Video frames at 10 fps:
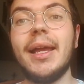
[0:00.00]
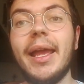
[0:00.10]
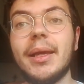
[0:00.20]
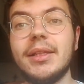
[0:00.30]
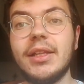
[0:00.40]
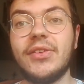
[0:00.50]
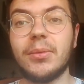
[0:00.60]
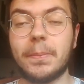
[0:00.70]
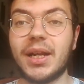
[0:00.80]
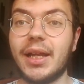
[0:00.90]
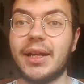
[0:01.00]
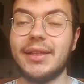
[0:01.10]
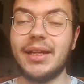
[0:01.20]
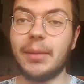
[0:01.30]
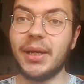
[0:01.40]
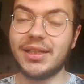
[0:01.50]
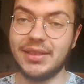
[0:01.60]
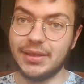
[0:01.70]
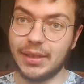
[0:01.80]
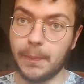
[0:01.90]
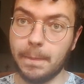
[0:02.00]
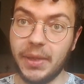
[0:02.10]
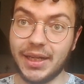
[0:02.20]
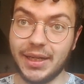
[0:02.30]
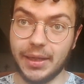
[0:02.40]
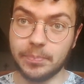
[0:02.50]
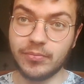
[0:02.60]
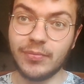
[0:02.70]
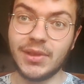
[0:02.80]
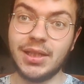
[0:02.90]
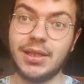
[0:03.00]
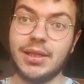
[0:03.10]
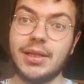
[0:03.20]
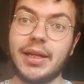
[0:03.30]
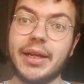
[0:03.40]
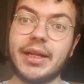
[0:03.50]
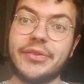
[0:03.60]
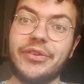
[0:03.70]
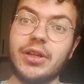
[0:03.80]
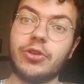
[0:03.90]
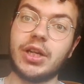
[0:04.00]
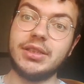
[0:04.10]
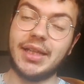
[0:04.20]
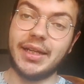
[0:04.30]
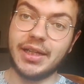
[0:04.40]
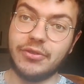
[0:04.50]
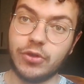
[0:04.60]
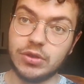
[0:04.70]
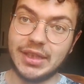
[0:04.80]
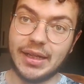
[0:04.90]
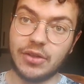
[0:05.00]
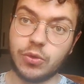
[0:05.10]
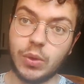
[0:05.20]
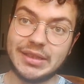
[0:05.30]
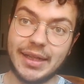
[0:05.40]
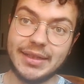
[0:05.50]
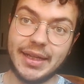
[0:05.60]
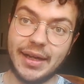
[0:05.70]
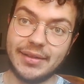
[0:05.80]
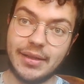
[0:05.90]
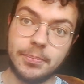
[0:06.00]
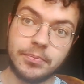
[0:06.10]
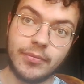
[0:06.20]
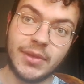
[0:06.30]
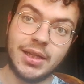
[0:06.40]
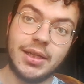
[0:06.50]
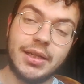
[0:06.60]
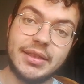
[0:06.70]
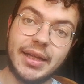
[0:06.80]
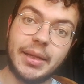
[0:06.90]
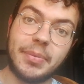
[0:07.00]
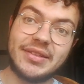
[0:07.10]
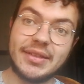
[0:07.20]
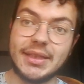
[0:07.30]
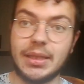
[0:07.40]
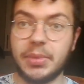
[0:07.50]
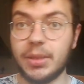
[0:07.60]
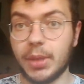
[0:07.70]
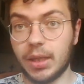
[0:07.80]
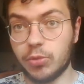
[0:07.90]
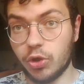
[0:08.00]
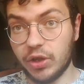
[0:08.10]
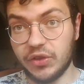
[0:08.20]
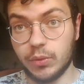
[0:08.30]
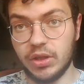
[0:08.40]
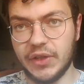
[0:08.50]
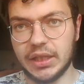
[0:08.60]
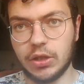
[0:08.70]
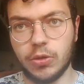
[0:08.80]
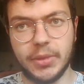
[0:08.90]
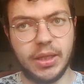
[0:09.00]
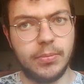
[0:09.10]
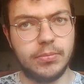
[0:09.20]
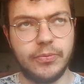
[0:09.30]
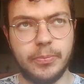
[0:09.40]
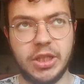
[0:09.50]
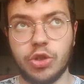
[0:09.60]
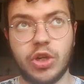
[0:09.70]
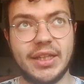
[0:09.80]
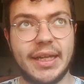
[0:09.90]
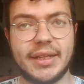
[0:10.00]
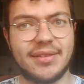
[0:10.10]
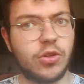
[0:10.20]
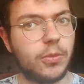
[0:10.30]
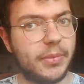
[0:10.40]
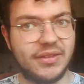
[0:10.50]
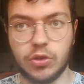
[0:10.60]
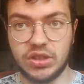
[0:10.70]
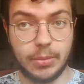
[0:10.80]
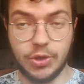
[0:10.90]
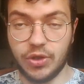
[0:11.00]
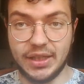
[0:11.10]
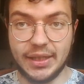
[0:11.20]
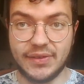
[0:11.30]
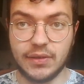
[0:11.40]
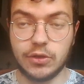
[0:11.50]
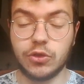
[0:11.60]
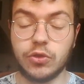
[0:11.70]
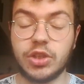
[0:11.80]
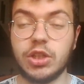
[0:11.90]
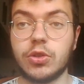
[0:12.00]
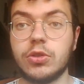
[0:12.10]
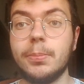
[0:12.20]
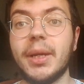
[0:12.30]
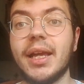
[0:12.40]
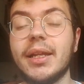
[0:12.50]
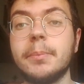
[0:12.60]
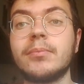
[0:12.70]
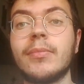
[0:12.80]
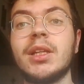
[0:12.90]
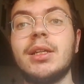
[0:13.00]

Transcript: e iniziamo a parlare della partita perché, ragazzi, allora l'Italia che affronta la squadra di casa, l'Italia è passata da prima, la Polonia si è qualificata come migliore terza o come seconda migliore terza, adesso non ricordo bene.